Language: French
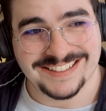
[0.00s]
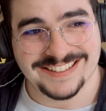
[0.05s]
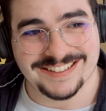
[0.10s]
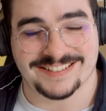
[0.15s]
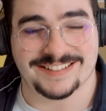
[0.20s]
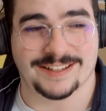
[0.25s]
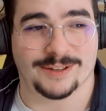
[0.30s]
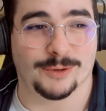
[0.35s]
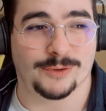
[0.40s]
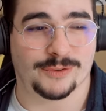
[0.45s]

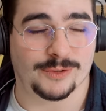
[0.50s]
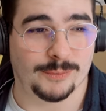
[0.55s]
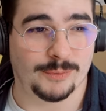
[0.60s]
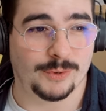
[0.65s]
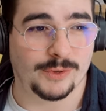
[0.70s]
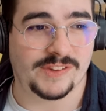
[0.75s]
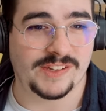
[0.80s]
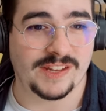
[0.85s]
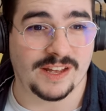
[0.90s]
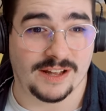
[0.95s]
ça,
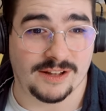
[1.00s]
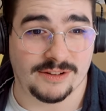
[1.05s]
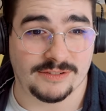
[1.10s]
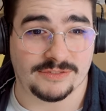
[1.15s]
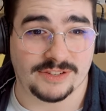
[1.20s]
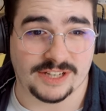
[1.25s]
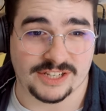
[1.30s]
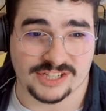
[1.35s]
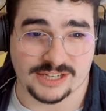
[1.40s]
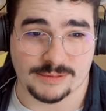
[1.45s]
ressemble aussi à un
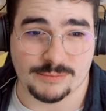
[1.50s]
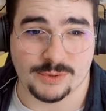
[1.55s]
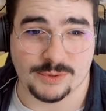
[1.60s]
vagin